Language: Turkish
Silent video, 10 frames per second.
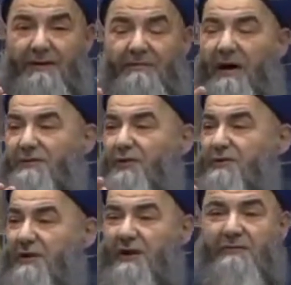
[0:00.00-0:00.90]
Bazı
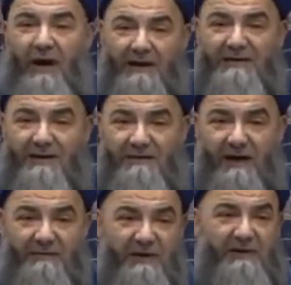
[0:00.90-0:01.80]
hocalar maalesef
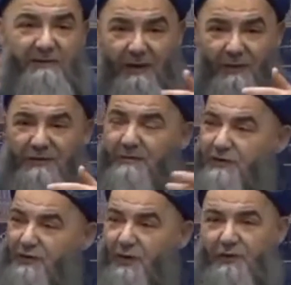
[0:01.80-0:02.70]
yani bir itibar olsa,
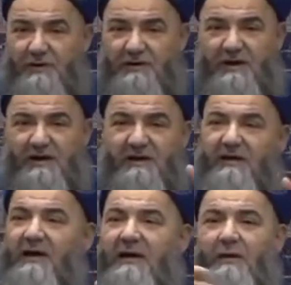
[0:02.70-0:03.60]
meşhur olursa,
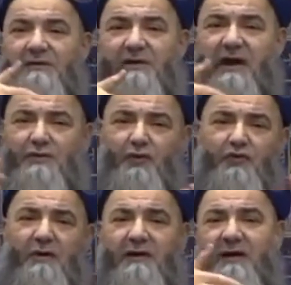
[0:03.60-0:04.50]
zenginler
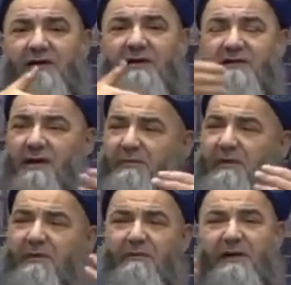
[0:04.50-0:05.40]
çocuklarını getirirse
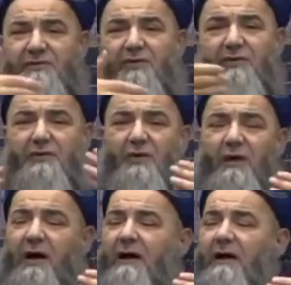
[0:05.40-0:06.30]
bilmem neyse ondan
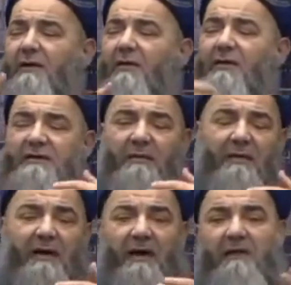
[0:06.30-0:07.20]
sonra onu şey
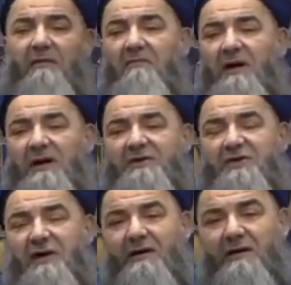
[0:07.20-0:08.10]
yapalım.
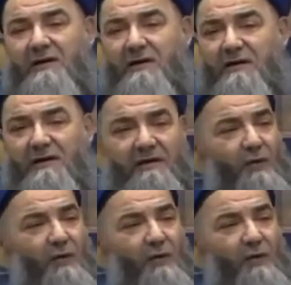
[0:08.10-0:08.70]
Hiç. E,